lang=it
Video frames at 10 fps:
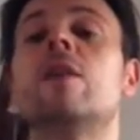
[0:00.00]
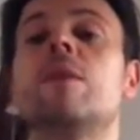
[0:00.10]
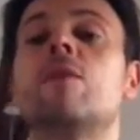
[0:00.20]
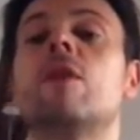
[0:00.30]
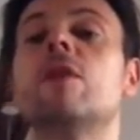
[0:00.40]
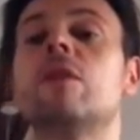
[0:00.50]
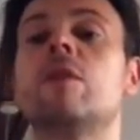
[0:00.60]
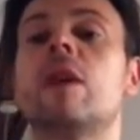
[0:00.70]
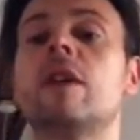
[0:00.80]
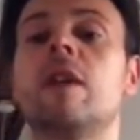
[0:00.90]
per quanto
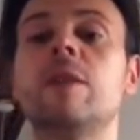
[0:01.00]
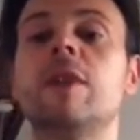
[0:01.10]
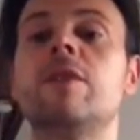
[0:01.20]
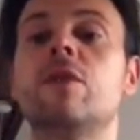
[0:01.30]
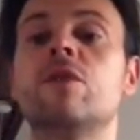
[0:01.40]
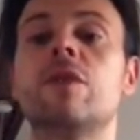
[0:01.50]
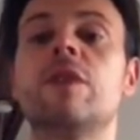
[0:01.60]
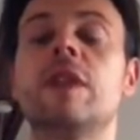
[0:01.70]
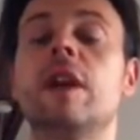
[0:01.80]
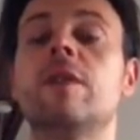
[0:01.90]
riguarda la mia
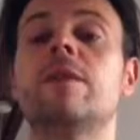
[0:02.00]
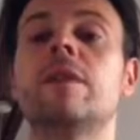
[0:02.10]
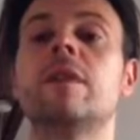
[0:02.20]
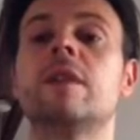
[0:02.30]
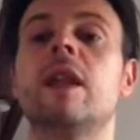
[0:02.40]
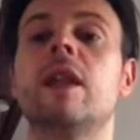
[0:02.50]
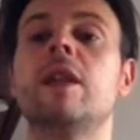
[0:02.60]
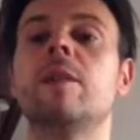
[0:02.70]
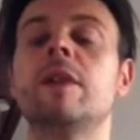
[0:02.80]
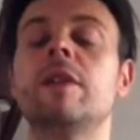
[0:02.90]
filosofia
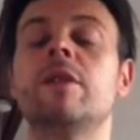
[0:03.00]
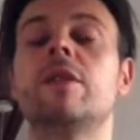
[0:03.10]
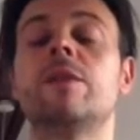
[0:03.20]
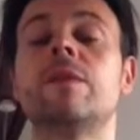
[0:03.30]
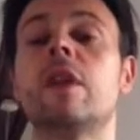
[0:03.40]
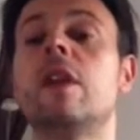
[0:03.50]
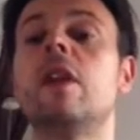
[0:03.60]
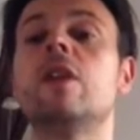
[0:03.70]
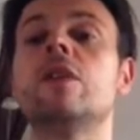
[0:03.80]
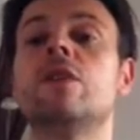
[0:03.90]
d'allenamento.
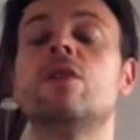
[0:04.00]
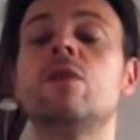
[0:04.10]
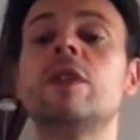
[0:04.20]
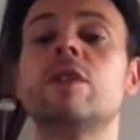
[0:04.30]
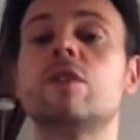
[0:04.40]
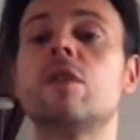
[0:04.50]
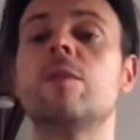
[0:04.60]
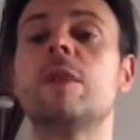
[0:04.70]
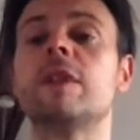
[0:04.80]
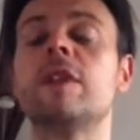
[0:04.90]
Detto questo,
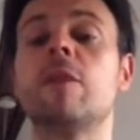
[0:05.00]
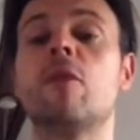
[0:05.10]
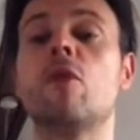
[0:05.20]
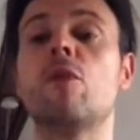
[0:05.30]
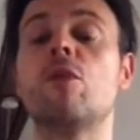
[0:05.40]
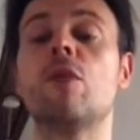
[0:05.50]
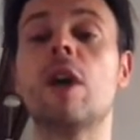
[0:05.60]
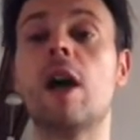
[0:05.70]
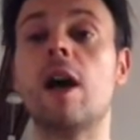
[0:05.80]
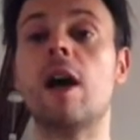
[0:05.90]
passiamo comunque
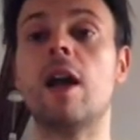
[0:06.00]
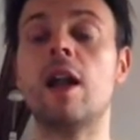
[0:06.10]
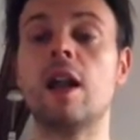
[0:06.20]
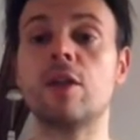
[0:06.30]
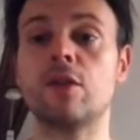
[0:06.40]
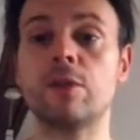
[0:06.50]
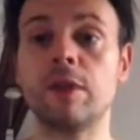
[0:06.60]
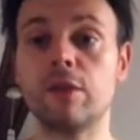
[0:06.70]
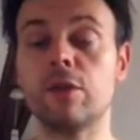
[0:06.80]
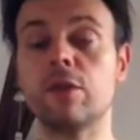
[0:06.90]

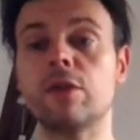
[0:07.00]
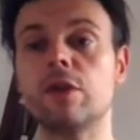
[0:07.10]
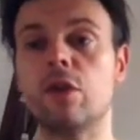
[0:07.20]
all'argomento di